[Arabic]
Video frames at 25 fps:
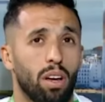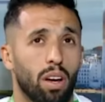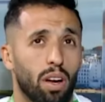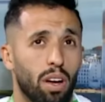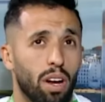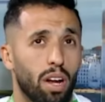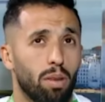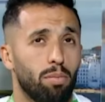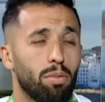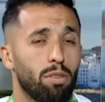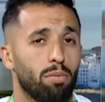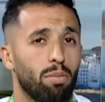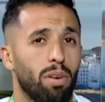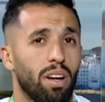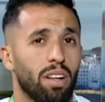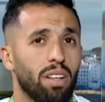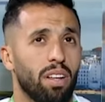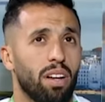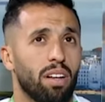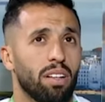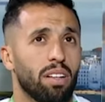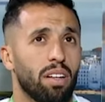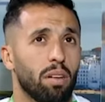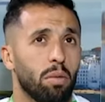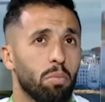قراب
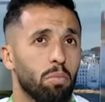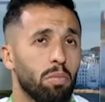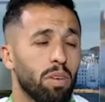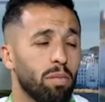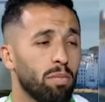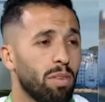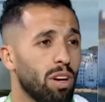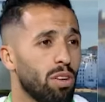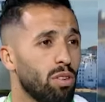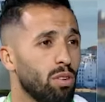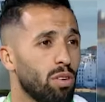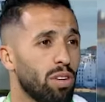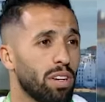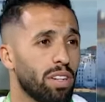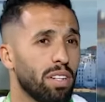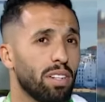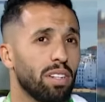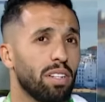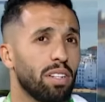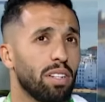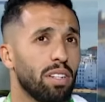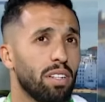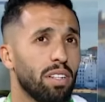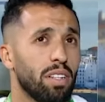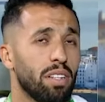البادانا ما مغلوقين
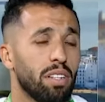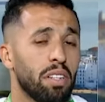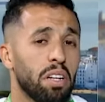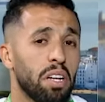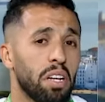لي لين